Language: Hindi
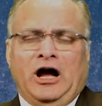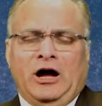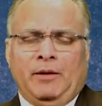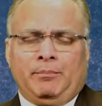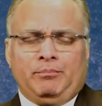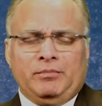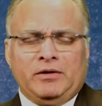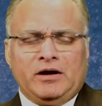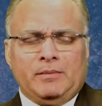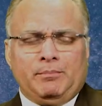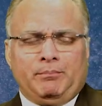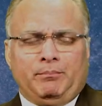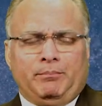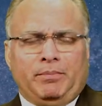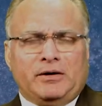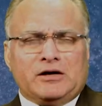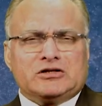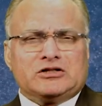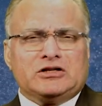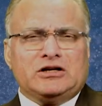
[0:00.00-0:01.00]
अपने
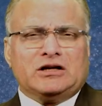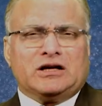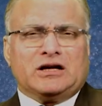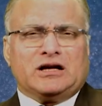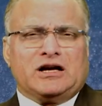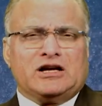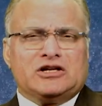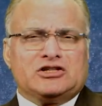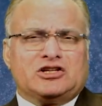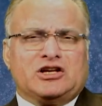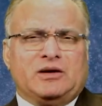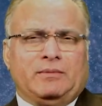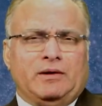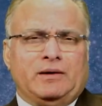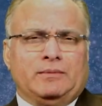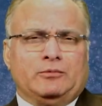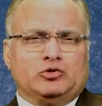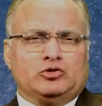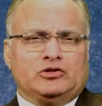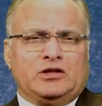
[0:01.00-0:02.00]
पर्सनल करज के
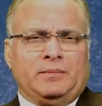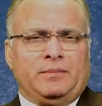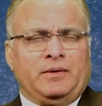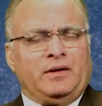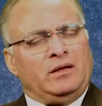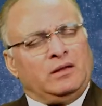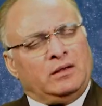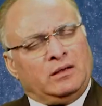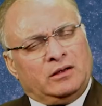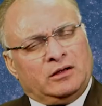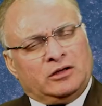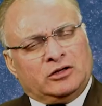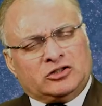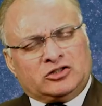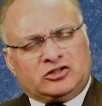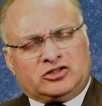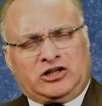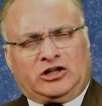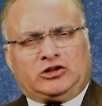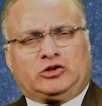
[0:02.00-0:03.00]
बलबूते पे
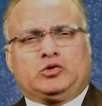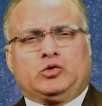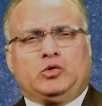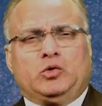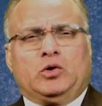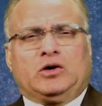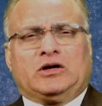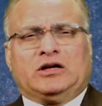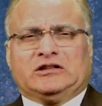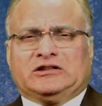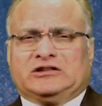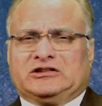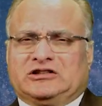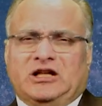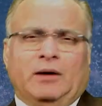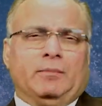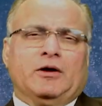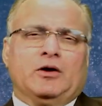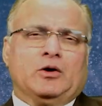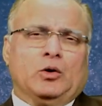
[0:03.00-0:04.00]
शत्रुओं का
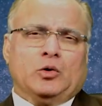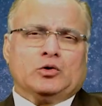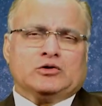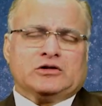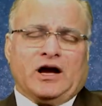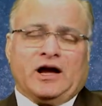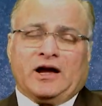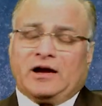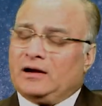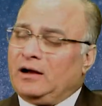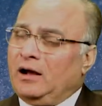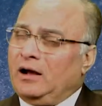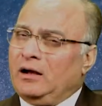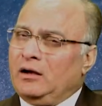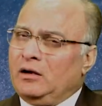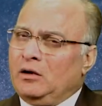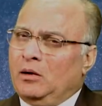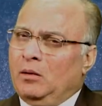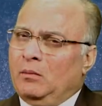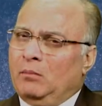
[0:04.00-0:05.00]
दमन हो जाएगा
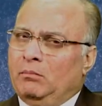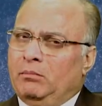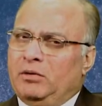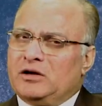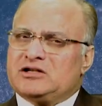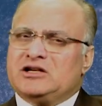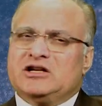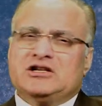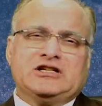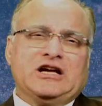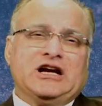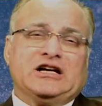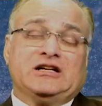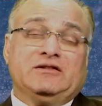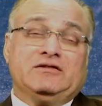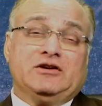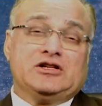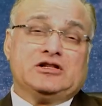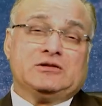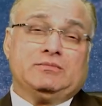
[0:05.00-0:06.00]
बिजनेस
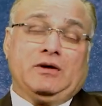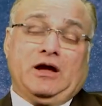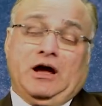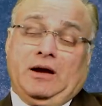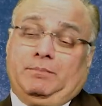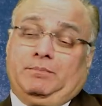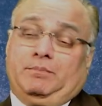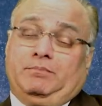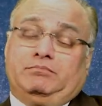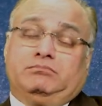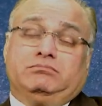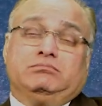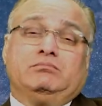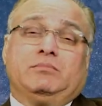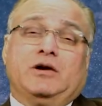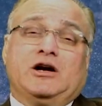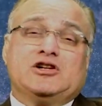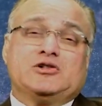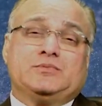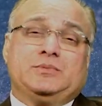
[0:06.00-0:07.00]
एक्टिविटीज में आप
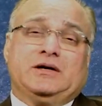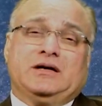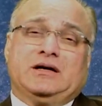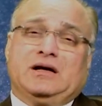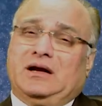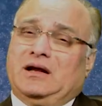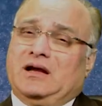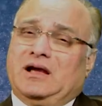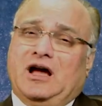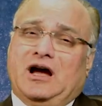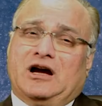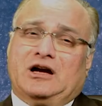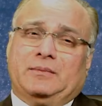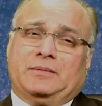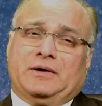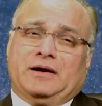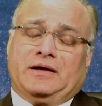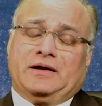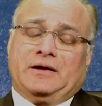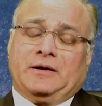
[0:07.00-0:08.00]
पार्टिसिपेट करेंगे आगे
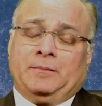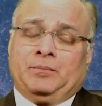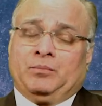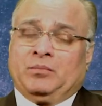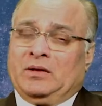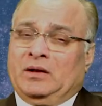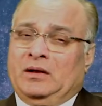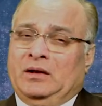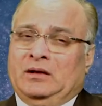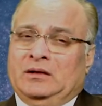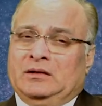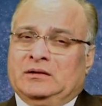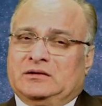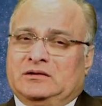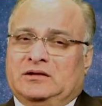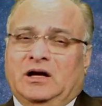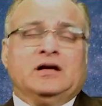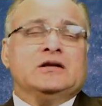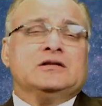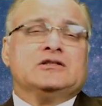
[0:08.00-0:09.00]
बढ़ेंगे
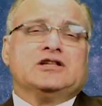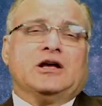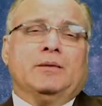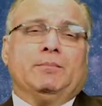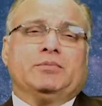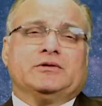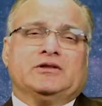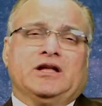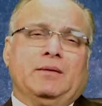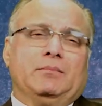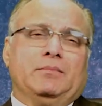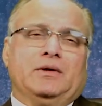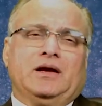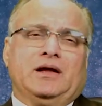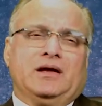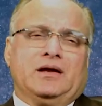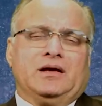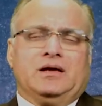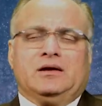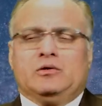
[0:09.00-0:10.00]
धन संपदा
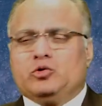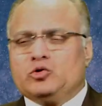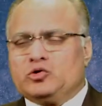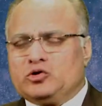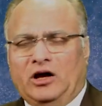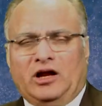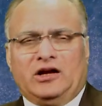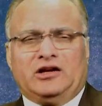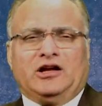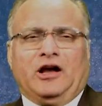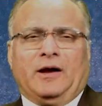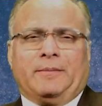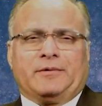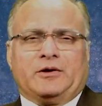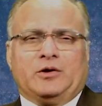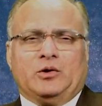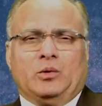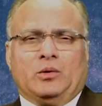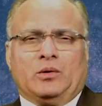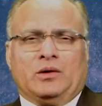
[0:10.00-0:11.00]
मिलेगी खुशहाली
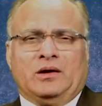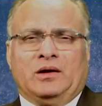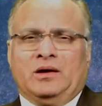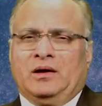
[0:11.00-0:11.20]
आपकी होगी